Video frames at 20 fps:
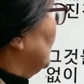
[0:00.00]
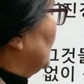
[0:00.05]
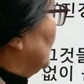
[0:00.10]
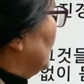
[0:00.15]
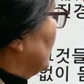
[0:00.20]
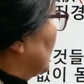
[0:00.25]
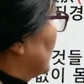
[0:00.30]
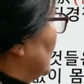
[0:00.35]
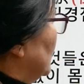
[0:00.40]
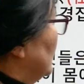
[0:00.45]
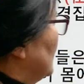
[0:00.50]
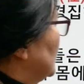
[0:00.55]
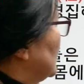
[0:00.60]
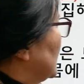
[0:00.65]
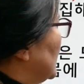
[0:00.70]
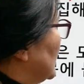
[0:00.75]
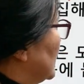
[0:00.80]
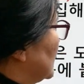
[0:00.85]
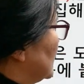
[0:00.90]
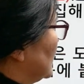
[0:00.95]
도덕경은
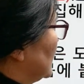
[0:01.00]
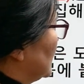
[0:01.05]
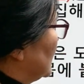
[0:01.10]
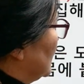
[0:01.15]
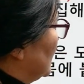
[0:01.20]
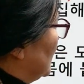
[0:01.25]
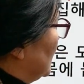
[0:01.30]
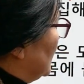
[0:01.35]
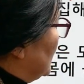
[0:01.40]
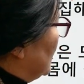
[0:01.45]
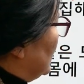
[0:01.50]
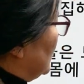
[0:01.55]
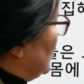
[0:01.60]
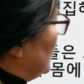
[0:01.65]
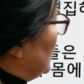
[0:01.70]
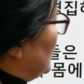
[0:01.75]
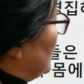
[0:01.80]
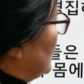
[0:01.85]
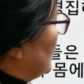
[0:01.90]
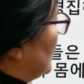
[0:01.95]
이제 그
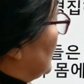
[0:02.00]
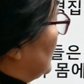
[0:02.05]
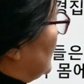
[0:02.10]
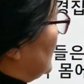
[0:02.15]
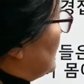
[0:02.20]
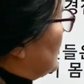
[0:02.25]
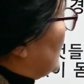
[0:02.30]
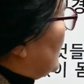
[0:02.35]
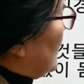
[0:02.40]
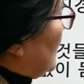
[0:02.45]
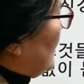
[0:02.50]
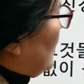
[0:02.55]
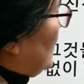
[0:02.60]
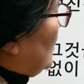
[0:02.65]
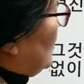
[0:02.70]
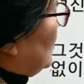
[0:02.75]
이 기재